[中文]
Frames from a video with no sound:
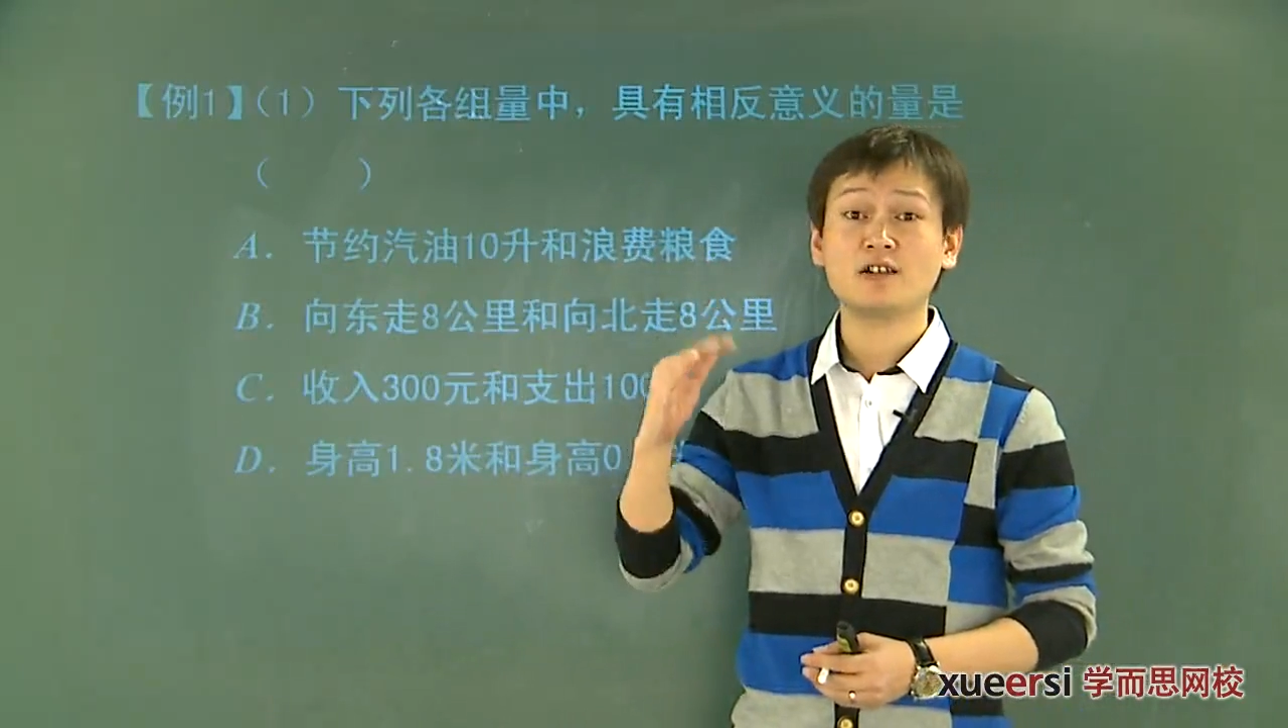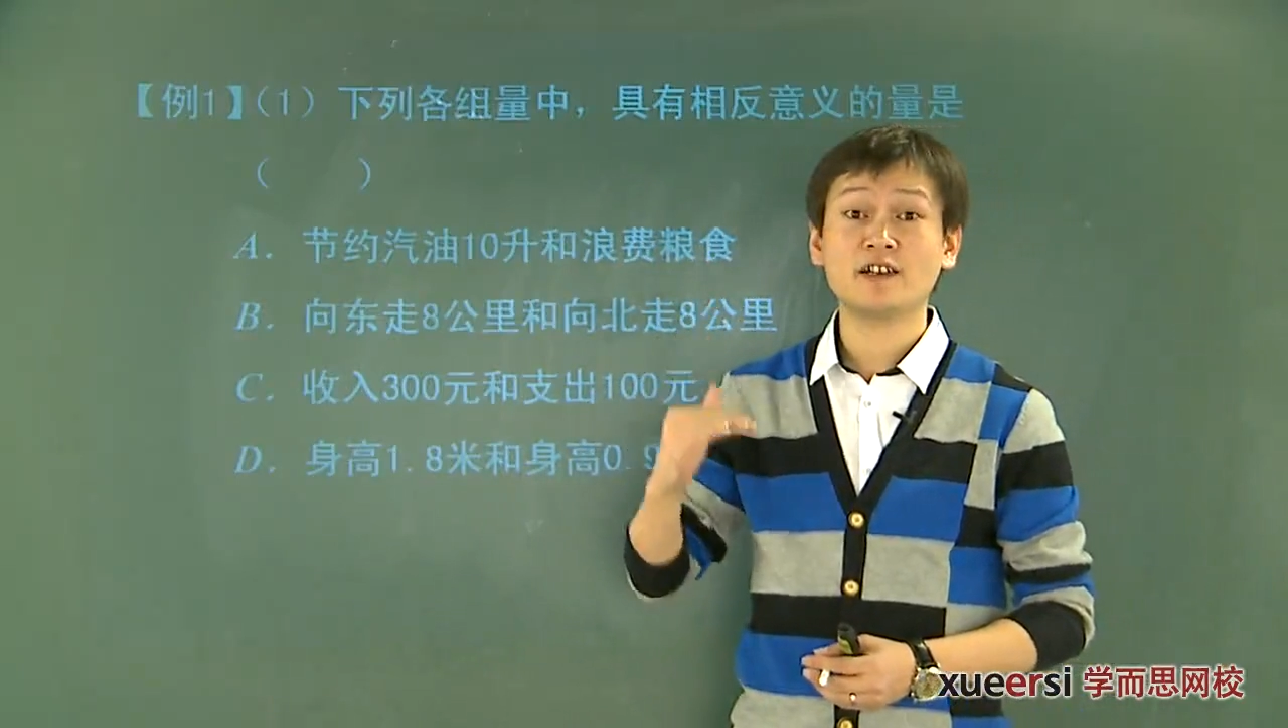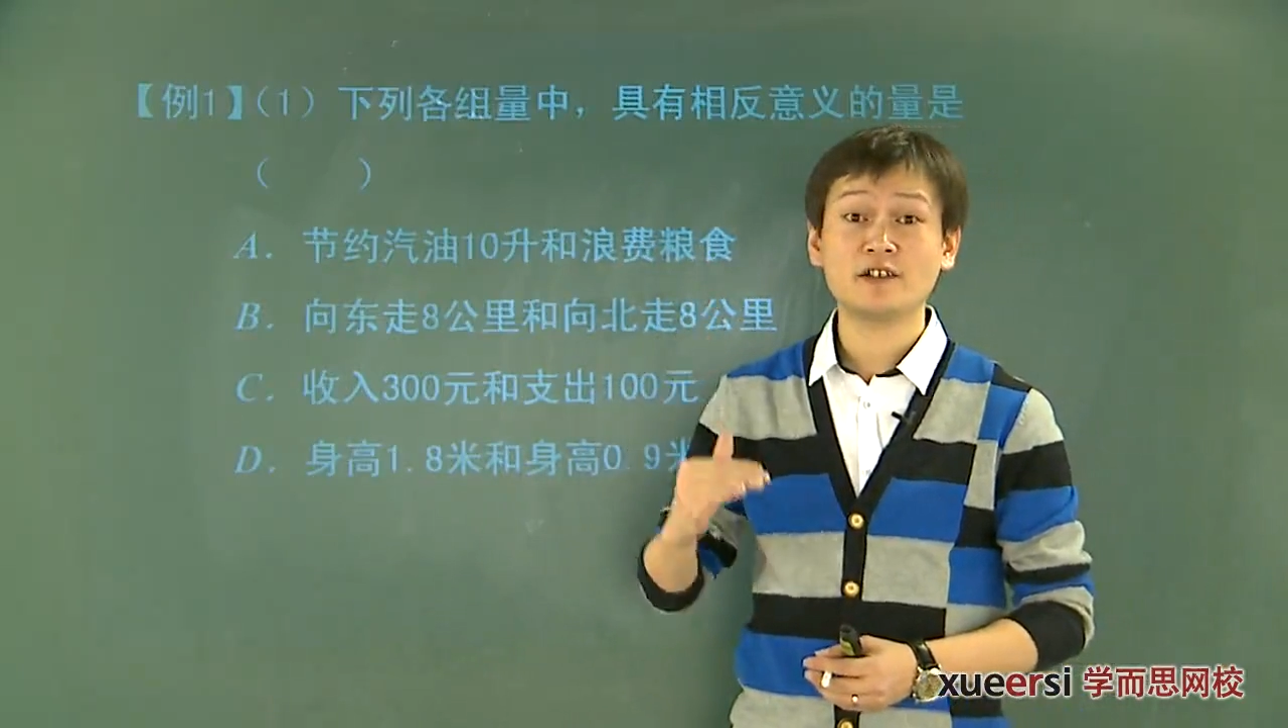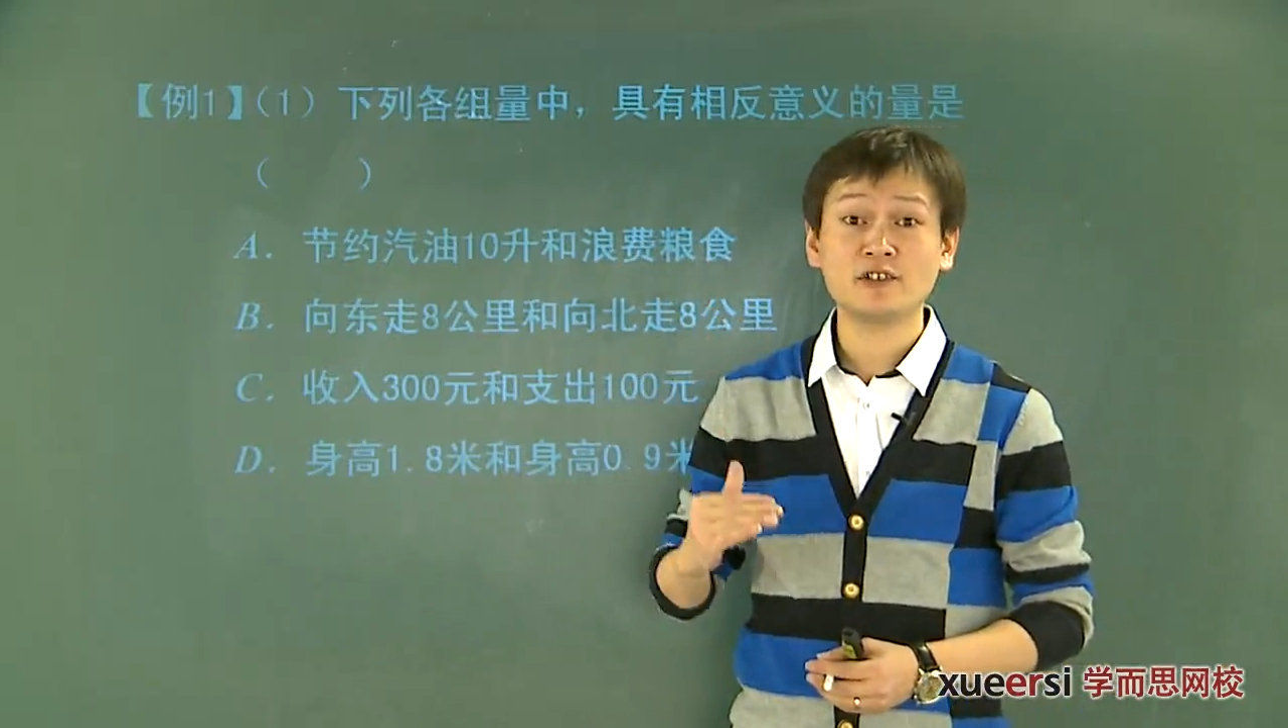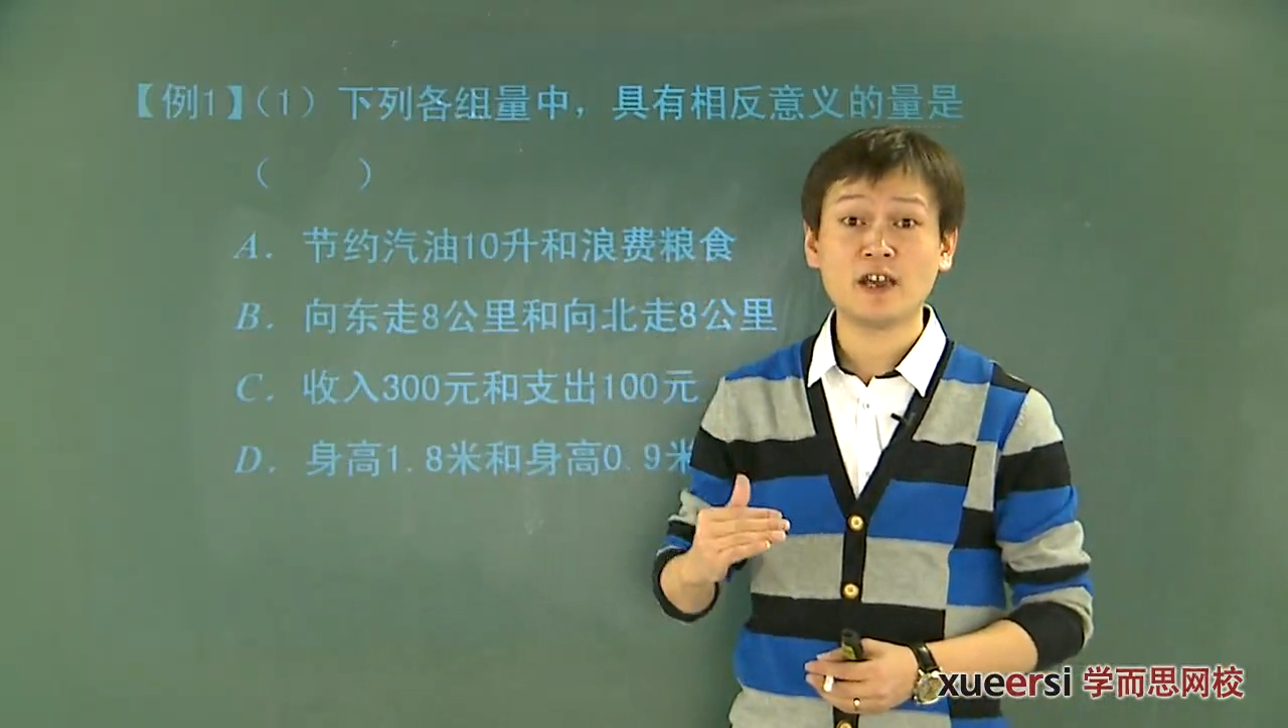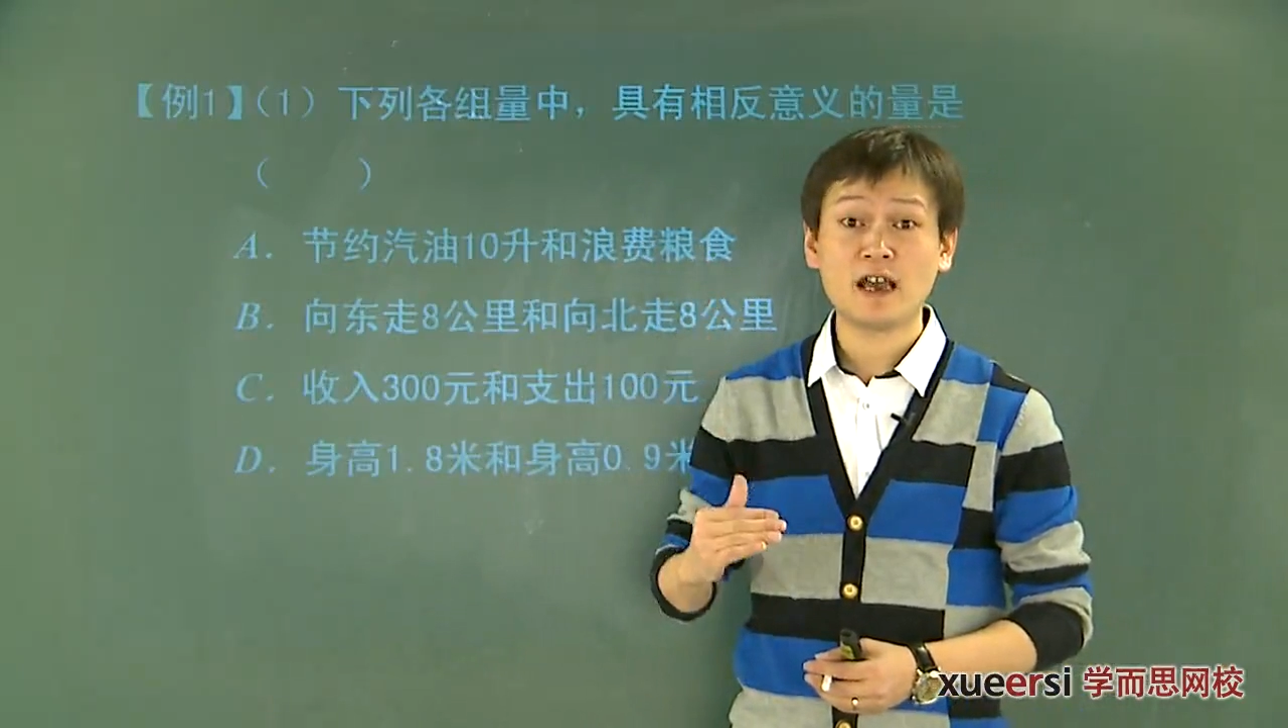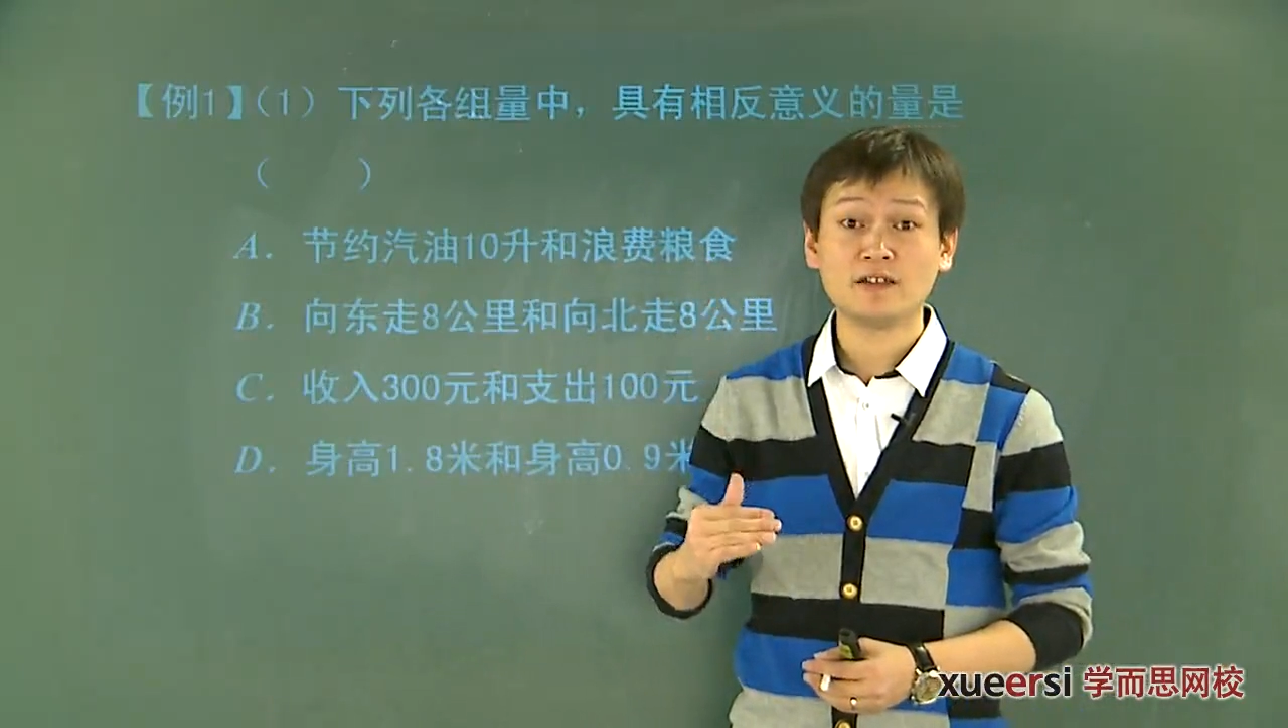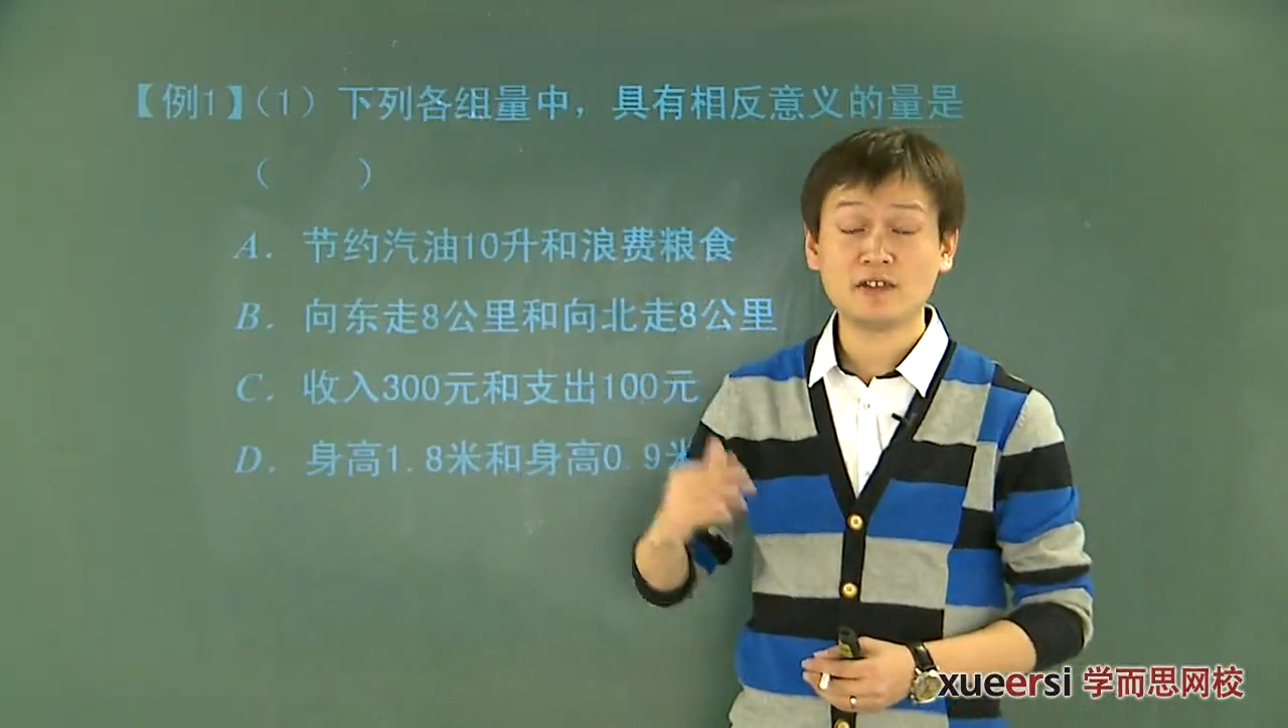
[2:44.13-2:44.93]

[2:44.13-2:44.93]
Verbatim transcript: 零下，